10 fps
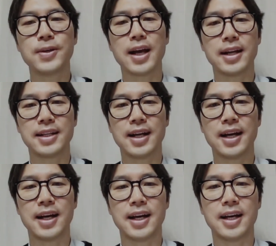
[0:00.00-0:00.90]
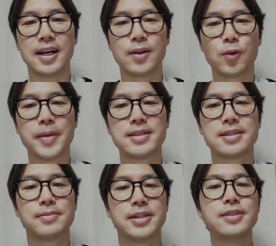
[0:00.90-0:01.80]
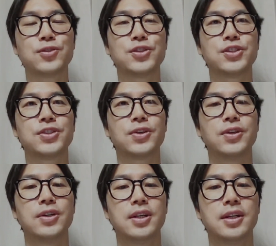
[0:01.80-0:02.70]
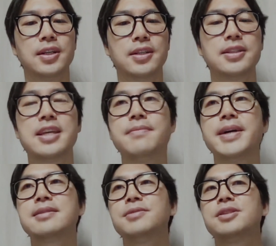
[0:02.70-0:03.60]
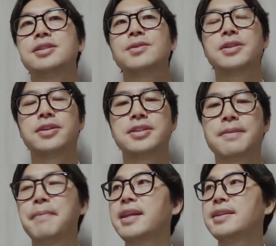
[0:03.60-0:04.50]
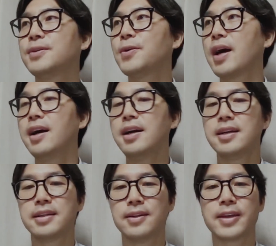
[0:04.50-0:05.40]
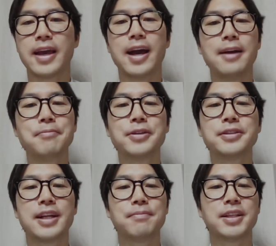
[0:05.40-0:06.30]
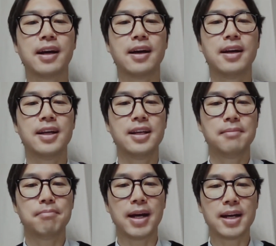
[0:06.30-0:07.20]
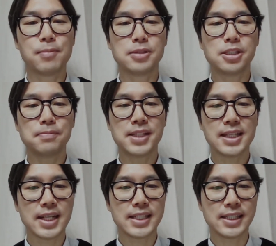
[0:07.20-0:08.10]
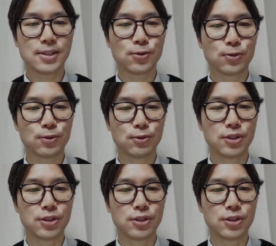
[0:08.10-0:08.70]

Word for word: 가리라. 이 말씀을 해주시죠. 근데 이 말씀을 듣고 있던 이제 베드로가 이렇게 항변을 합니다. 마가복음 십사 장 이십구